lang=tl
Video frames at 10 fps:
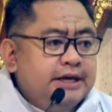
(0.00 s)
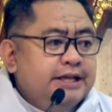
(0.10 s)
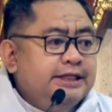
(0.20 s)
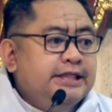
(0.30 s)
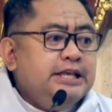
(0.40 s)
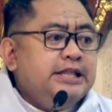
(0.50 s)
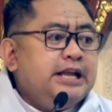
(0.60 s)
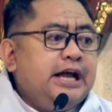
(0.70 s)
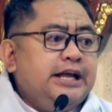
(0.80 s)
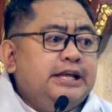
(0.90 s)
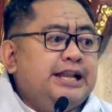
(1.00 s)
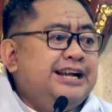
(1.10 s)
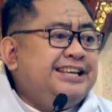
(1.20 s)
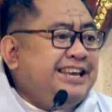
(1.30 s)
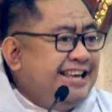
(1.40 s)
Hindi niya
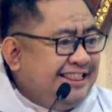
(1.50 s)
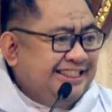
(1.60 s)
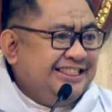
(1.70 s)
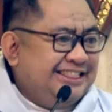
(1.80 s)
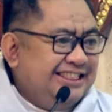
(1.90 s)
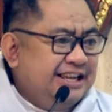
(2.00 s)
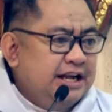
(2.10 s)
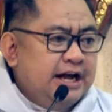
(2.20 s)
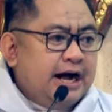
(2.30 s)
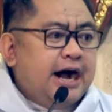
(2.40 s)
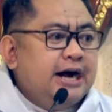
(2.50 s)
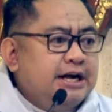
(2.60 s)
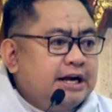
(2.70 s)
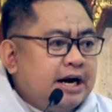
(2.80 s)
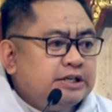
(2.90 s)
inangkin ang
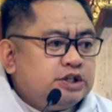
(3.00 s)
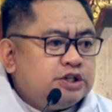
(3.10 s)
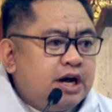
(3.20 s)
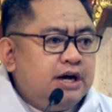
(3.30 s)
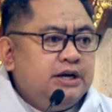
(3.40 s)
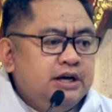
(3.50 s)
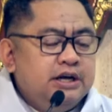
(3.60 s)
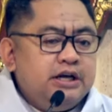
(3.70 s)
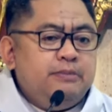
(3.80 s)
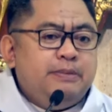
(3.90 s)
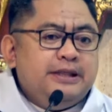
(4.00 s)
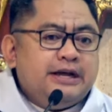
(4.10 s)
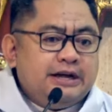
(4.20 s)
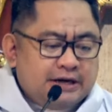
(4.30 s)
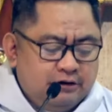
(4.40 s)
grasyang
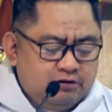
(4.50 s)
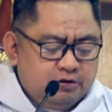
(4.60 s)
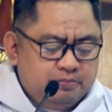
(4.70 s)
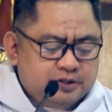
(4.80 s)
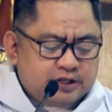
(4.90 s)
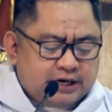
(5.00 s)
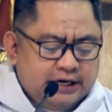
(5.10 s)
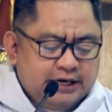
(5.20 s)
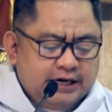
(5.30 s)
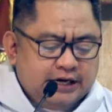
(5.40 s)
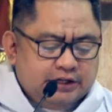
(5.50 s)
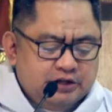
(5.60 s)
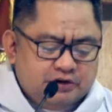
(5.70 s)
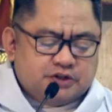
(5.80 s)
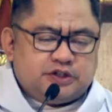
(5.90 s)
ipinagkaloob sa kaniya ng
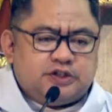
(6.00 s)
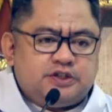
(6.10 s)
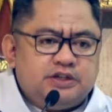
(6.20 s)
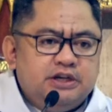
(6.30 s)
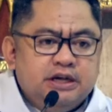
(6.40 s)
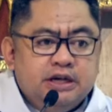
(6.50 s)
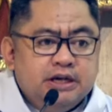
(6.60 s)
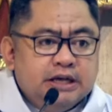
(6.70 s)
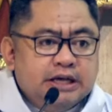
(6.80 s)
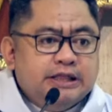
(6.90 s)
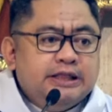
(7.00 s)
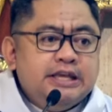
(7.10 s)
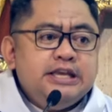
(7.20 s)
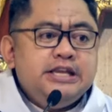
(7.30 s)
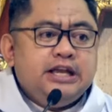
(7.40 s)
Diyos.
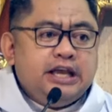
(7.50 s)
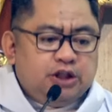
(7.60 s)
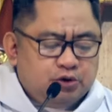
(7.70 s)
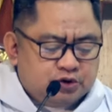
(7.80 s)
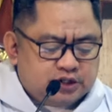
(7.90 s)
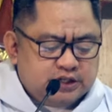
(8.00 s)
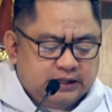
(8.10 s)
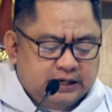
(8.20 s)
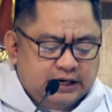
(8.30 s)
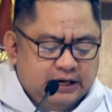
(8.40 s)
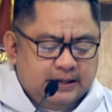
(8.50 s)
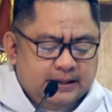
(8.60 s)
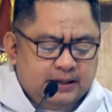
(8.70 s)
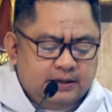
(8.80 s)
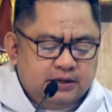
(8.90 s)
Hindi niya ito
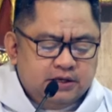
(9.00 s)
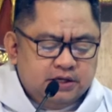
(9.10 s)
sinarili